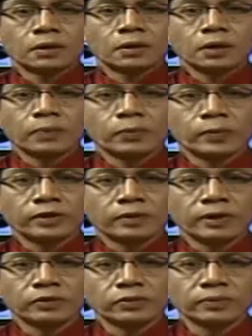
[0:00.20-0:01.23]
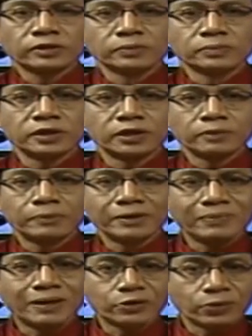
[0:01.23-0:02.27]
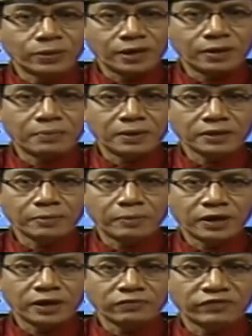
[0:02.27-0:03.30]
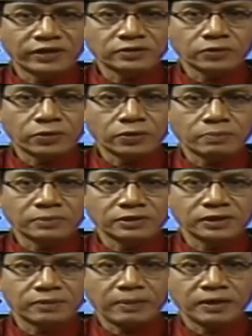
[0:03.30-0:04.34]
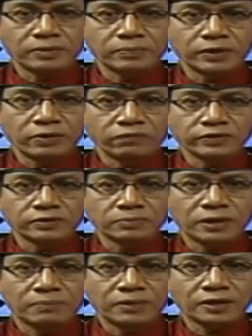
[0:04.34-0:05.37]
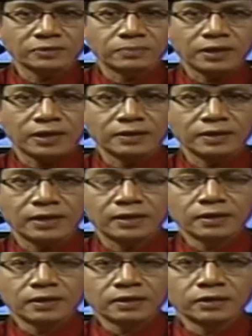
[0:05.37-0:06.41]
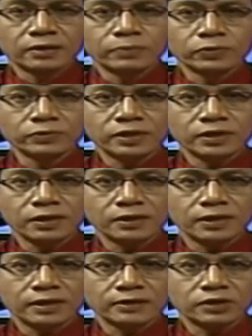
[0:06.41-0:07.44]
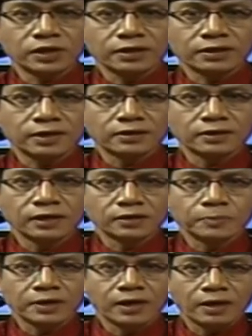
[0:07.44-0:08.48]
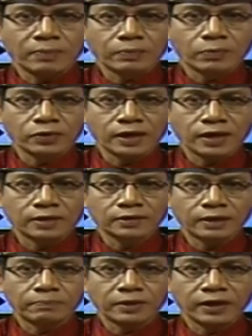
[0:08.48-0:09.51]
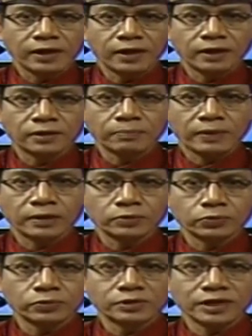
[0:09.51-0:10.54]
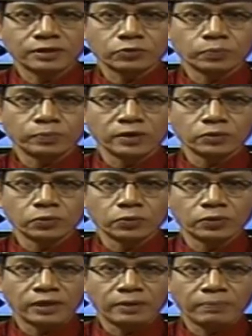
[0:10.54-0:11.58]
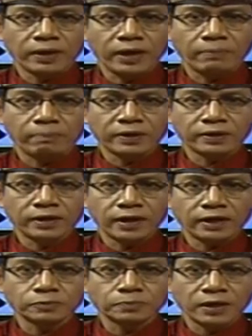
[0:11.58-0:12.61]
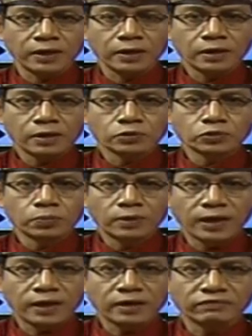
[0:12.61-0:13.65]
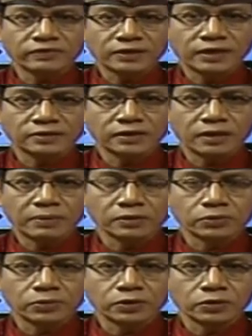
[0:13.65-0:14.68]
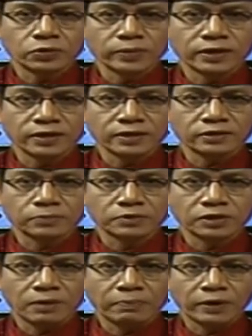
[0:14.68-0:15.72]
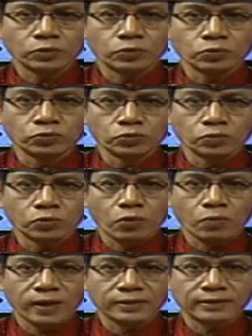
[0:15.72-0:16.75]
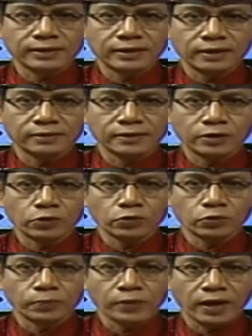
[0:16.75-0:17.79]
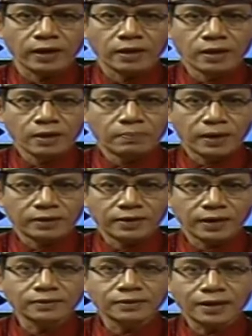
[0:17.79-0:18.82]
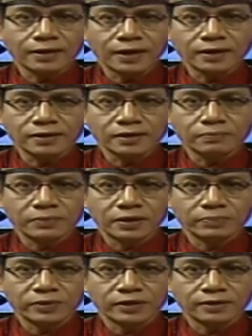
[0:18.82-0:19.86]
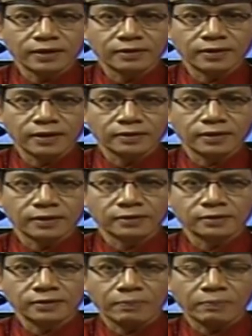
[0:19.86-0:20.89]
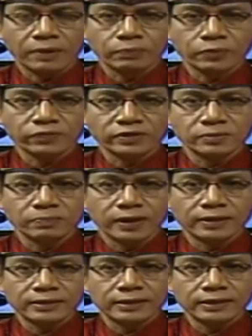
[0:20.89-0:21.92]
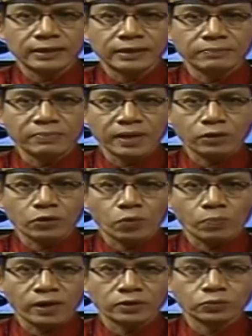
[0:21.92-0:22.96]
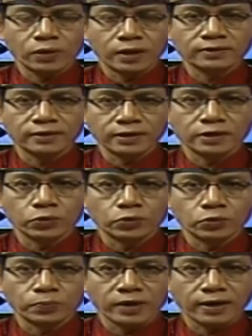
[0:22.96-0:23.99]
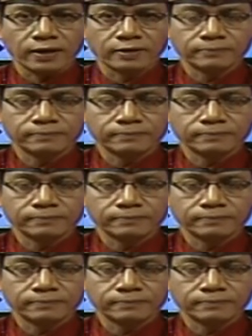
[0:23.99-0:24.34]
Kabupaten Badung masih menjadi primadona bagi para investor meski pandemi COVID-19 melanda. Terbukti dari catatan Dinas Penanaman Modal dan Pelayanan Terpadu Satu Pintu DPMPTSP, jumlah investasi yang masuk ke Gumi Keris mencapai 7,3 triliun rupiah. Bahkan, angka ini melebihi target yang ditetapkan Provinsi Bali 5,2 triliun rupiah.